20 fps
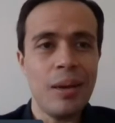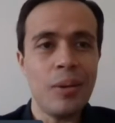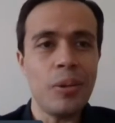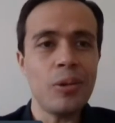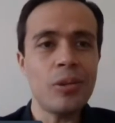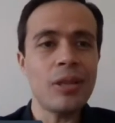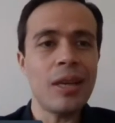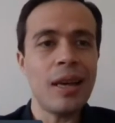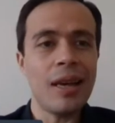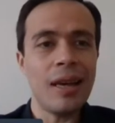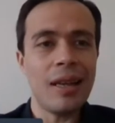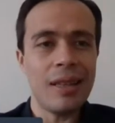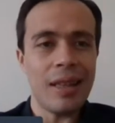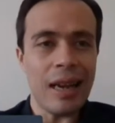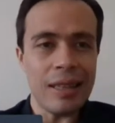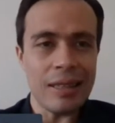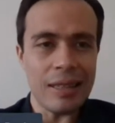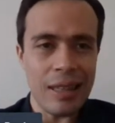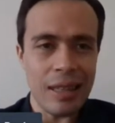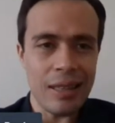se busque que
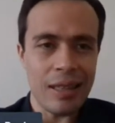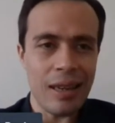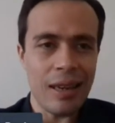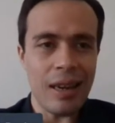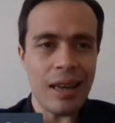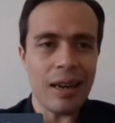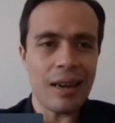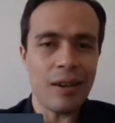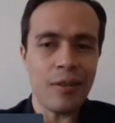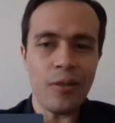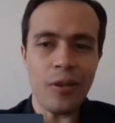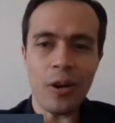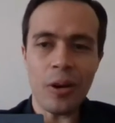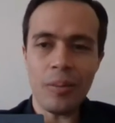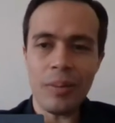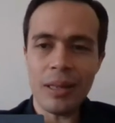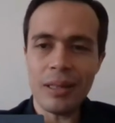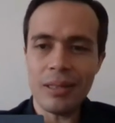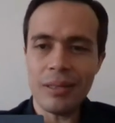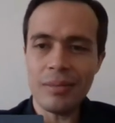transiten las
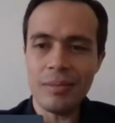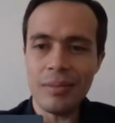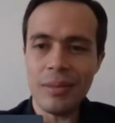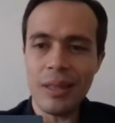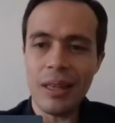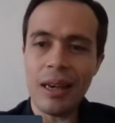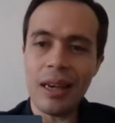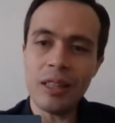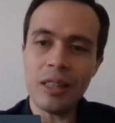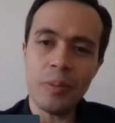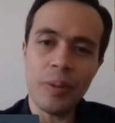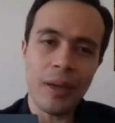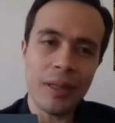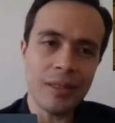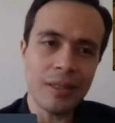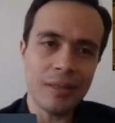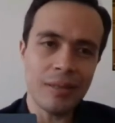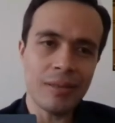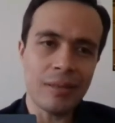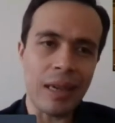reformas y ya
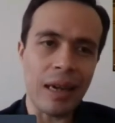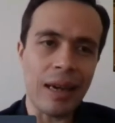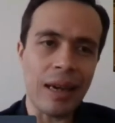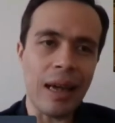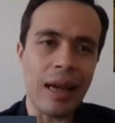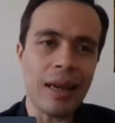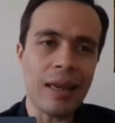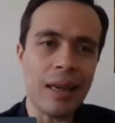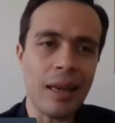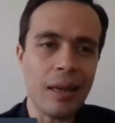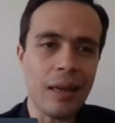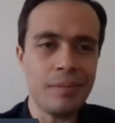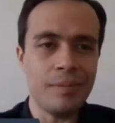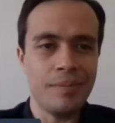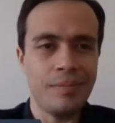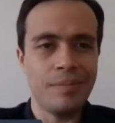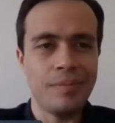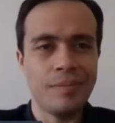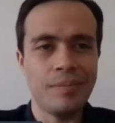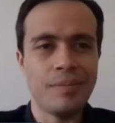después que cada quien
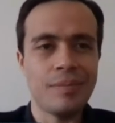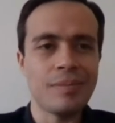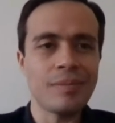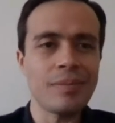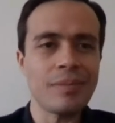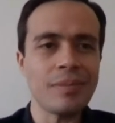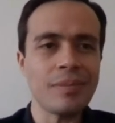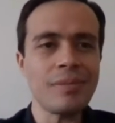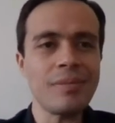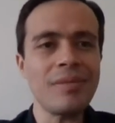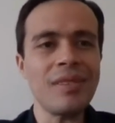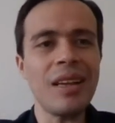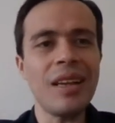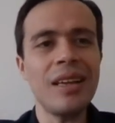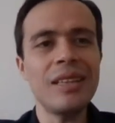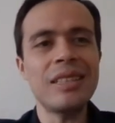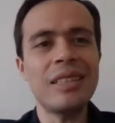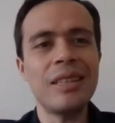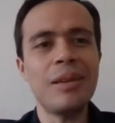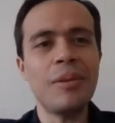
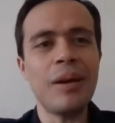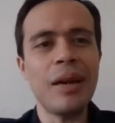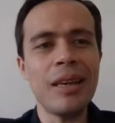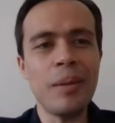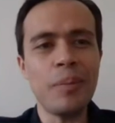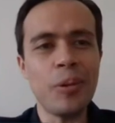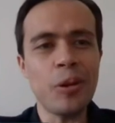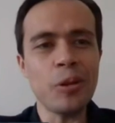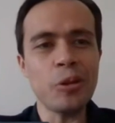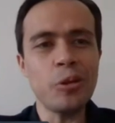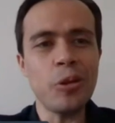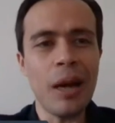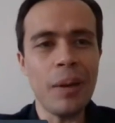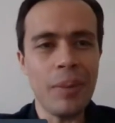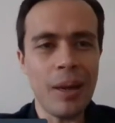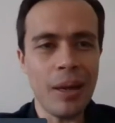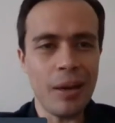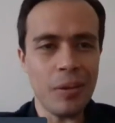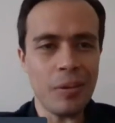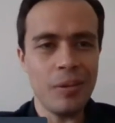se vaya por su
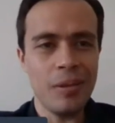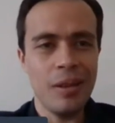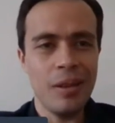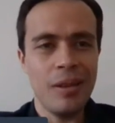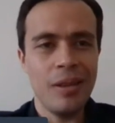camino.